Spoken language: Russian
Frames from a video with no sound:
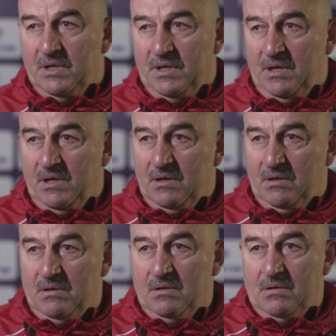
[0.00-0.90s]
И,
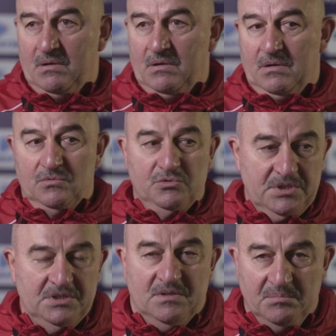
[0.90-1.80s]
э, ну,
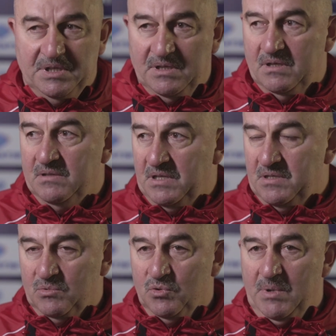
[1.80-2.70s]
естественно, мы над
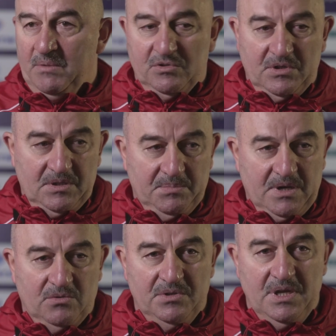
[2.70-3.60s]
этим думаем вот эти
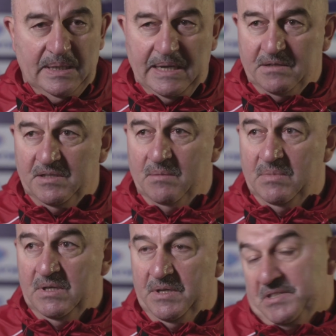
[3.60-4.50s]
пару дней, как нам...